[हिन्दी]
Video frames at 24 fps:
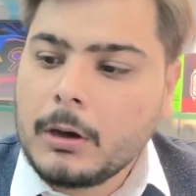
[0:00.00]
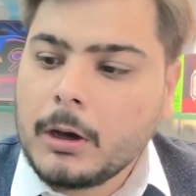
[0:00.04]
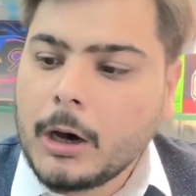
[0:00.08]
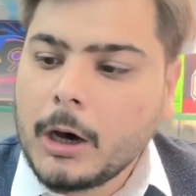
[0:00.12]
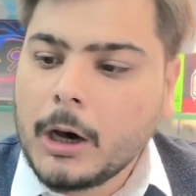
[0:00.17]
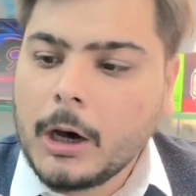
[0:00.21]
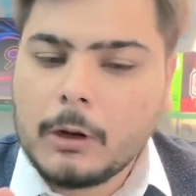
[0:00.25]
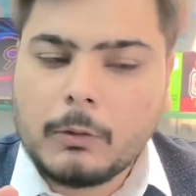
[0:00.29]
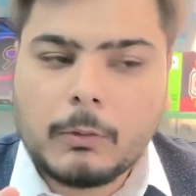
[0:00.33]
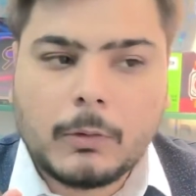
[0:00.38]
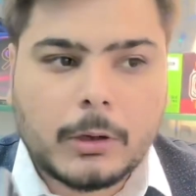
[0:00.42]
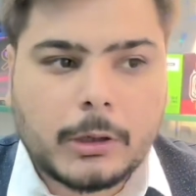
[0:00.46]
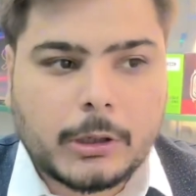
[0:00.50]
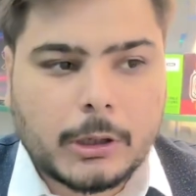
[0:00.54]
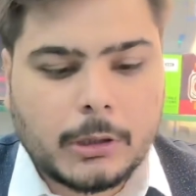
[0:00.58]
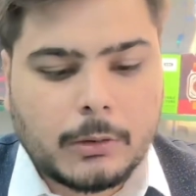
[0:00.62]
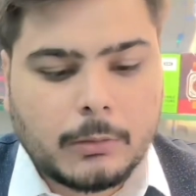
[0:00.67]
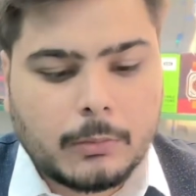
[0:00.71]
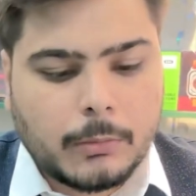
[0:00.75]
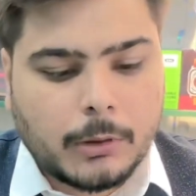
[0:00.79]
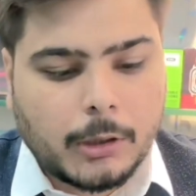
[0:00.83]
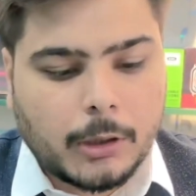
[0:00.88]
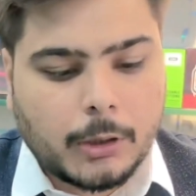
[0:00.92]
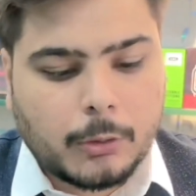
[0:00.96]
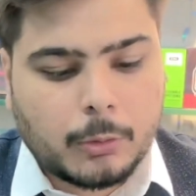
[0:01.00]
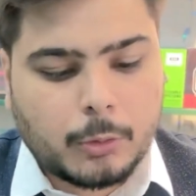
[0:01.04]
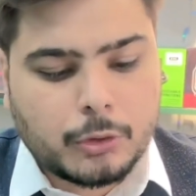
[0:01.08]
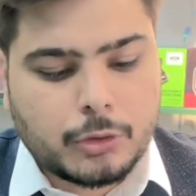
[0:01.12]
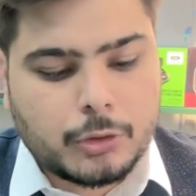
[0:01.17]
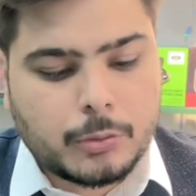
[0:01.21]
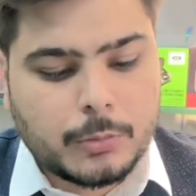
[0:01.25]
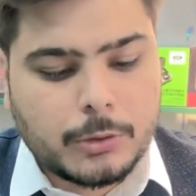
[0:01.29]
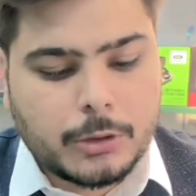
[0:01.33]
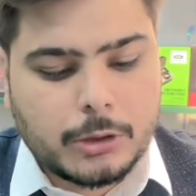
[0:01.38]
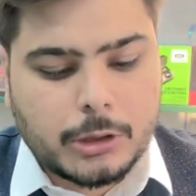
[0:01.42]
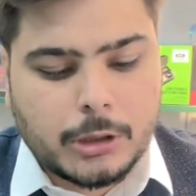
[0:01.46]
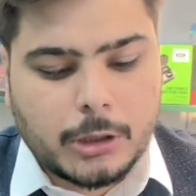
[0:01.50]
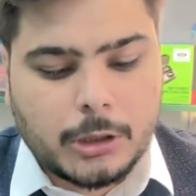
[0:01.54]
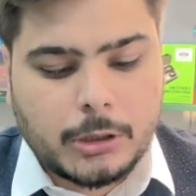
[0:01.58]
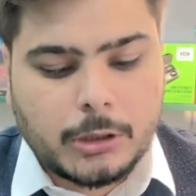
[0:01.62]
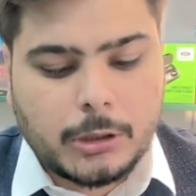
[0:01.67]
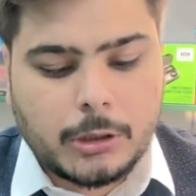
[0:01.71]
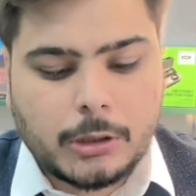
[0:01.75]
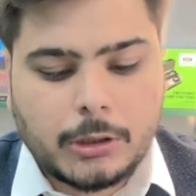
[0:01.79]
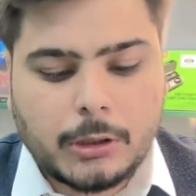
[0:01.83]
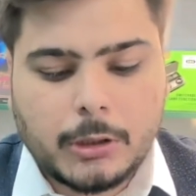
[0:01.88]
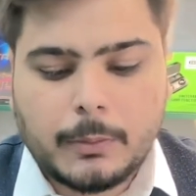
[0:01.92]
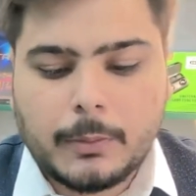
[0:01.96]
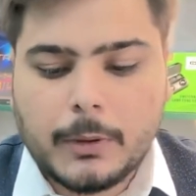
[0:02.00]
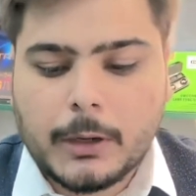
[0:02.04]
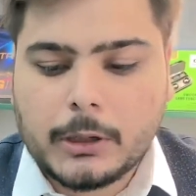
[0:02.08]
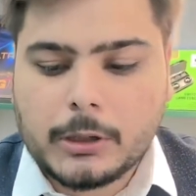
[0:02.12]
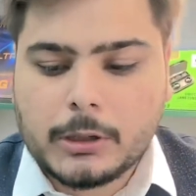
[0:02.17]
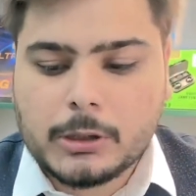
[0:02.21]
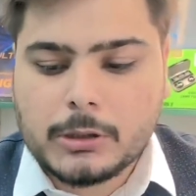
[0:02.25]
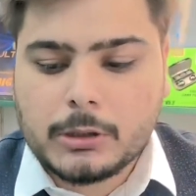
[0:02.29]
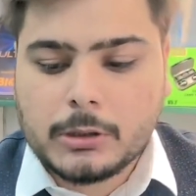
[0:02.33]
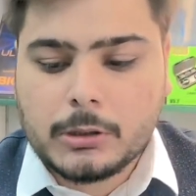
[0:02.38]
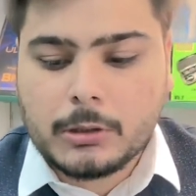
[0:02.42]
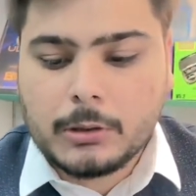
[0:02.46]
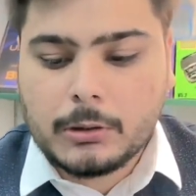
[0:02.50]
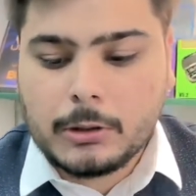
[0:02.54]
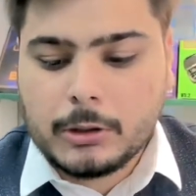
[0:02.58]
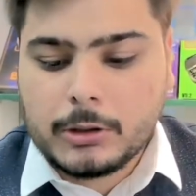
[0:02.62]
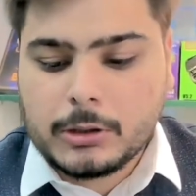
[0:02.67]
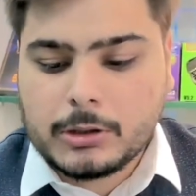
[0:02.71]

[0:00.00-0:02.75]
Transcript: ऑल वर्किंग में कुछ भी चेंज नहीं है बैटरी